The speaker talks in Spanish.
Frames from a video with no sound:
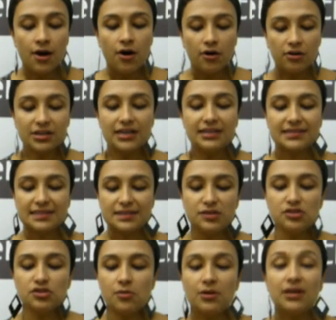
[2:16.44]

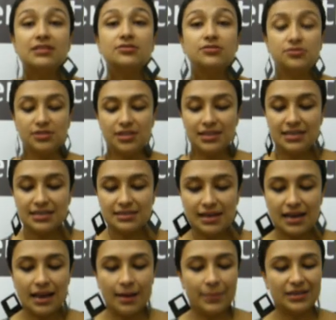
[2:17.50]
Organizaciones como las de
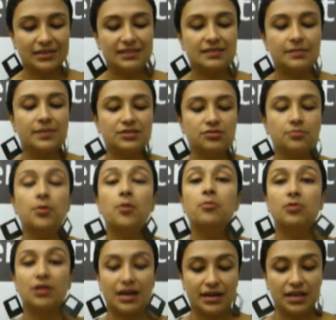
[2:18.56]
ustedes, la participación
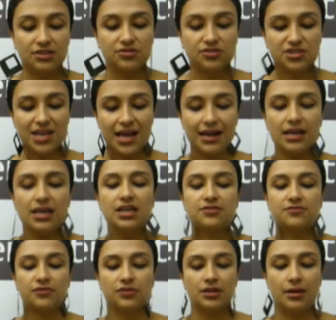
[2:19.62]
popular y social
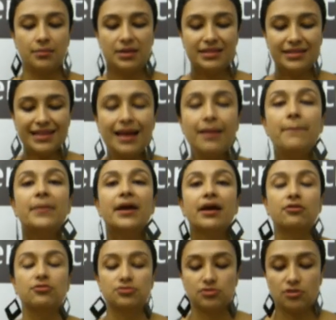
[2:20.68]
es fundamental
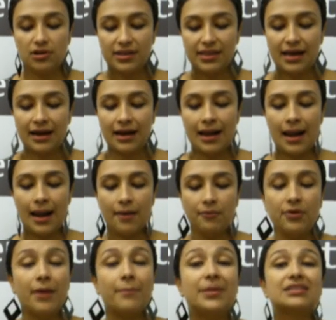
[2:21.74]
para consolidar
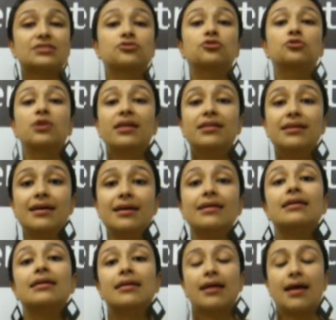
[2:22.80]
una paz duradera
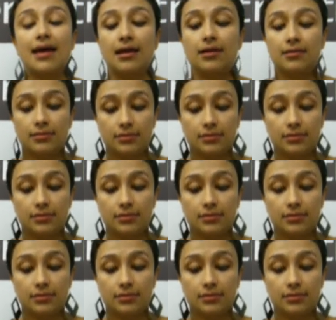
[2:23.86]
y real.